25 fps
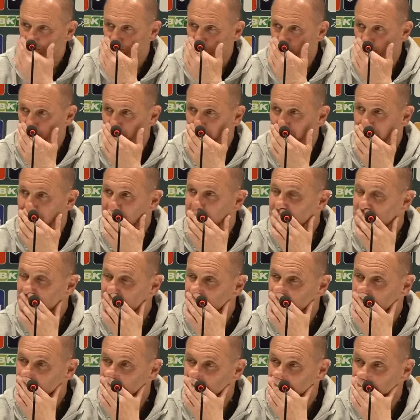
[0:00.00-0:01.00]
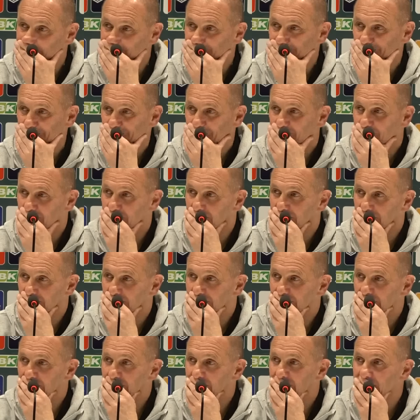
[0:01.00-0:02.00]
non vi fa fare punteggio pieno, però che
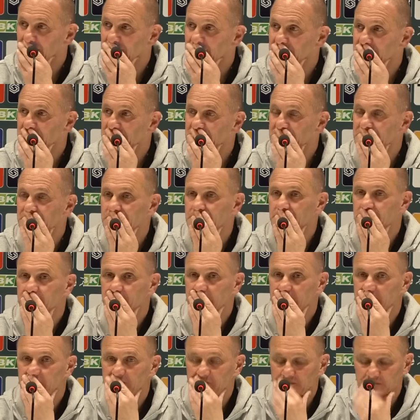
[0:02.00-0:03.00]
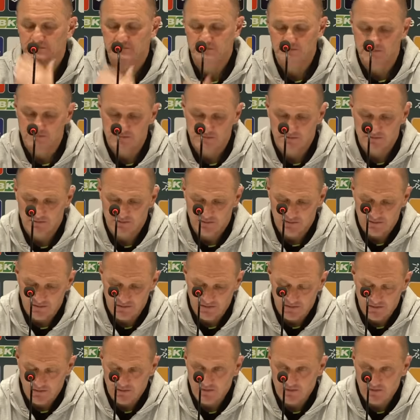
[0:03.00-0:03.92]
vi permette di, di sperare ancora di più per il futuro.